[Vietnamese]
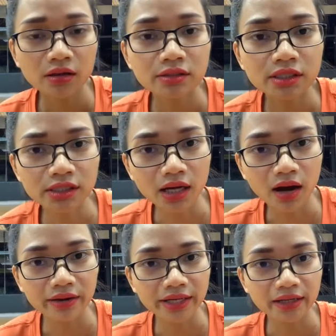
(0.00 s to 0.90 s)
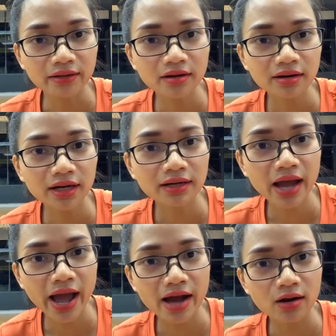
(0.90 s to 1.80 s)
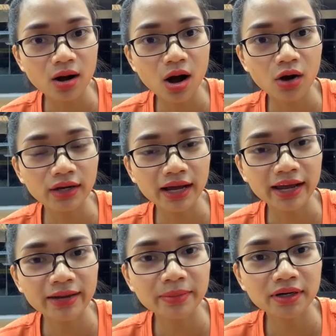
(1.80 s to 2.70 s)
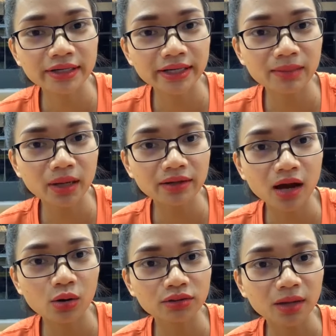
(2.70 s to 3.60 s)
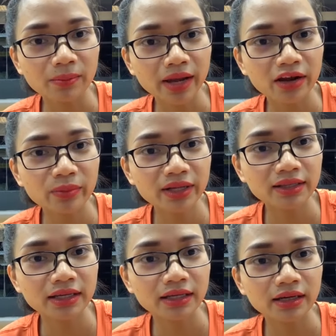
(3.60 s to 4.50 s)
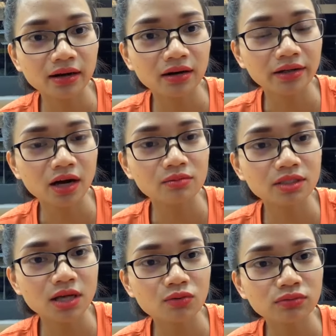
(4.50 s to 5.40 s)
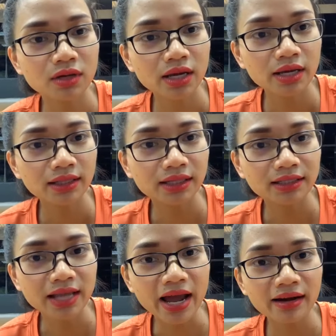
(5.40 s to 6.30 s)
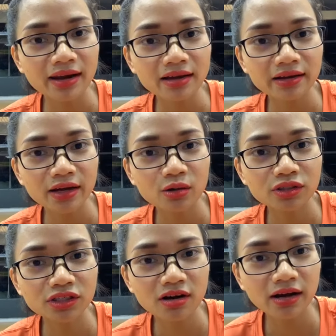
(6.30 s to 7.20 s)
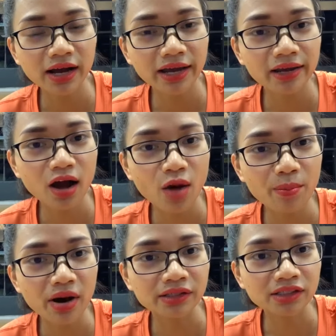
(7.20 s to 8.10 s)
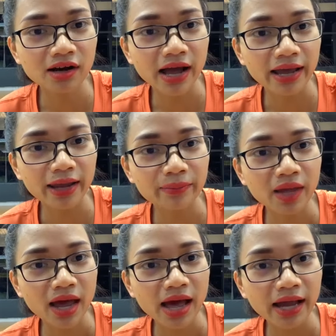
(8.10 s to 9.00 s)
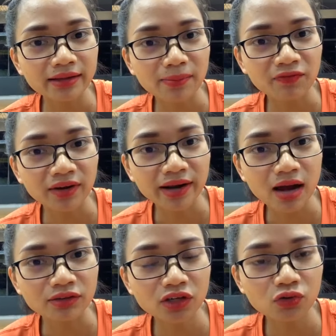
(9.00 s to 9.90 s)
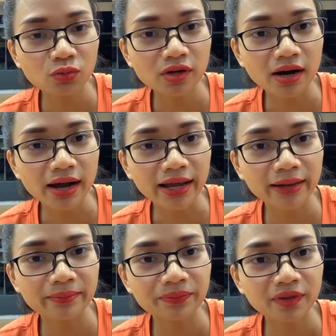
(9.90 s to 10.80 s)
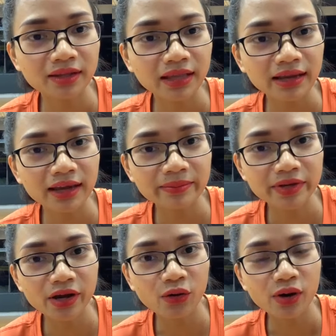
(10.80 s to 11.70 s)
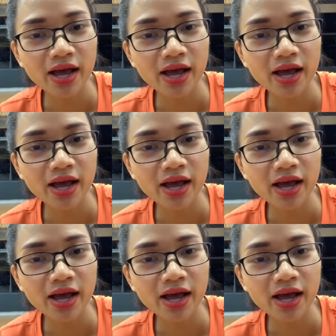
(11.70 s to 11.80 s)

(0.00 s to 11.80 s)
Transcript: Chị Điện Nước Ngân Hà có hỏi là em ơi, khi bắt đầu tập aerobic thì khởi động xong thì ta lắc eo trước hay hóp mở trước hả em? Hay tập phần nào trước cũng được hả em? Thanh em nhiều.